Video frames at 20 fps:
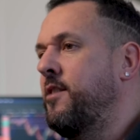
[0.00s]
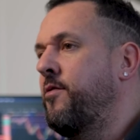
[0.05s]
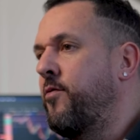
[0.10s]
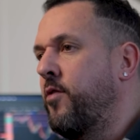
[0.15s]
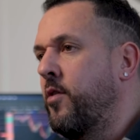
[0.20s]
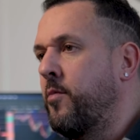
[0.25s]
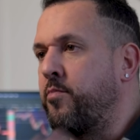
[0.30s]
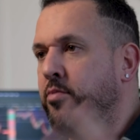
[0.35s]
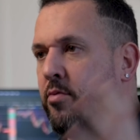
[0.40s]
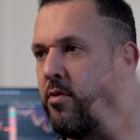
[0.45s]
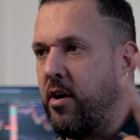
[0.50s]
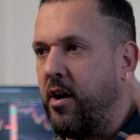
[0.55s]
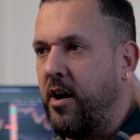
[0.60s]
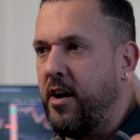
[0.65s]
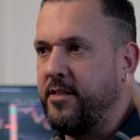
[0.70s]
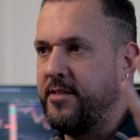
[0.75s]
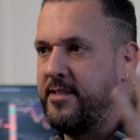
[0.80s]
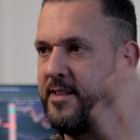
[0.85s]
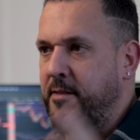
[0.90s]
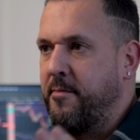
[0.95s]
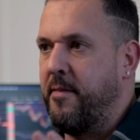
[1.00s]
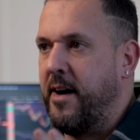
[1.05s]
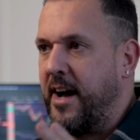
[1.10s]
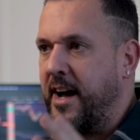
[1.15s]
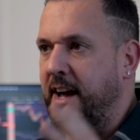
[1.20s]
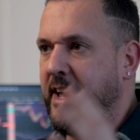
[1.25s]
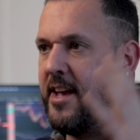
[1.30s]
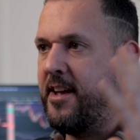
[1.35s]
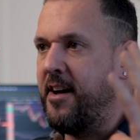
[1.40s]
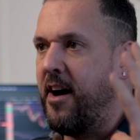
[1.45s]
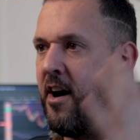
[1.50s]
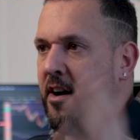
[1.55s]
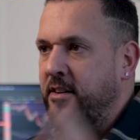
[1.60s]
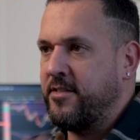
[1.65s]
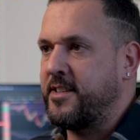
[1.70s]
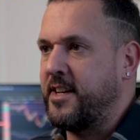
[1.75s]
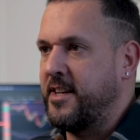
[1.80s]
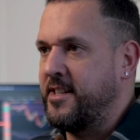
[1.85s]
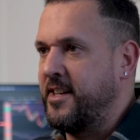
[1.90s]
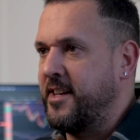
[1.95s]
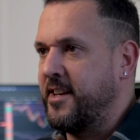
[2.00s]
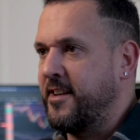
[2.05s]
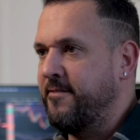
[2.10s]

qu'il faut pour euh, démarrer en trading.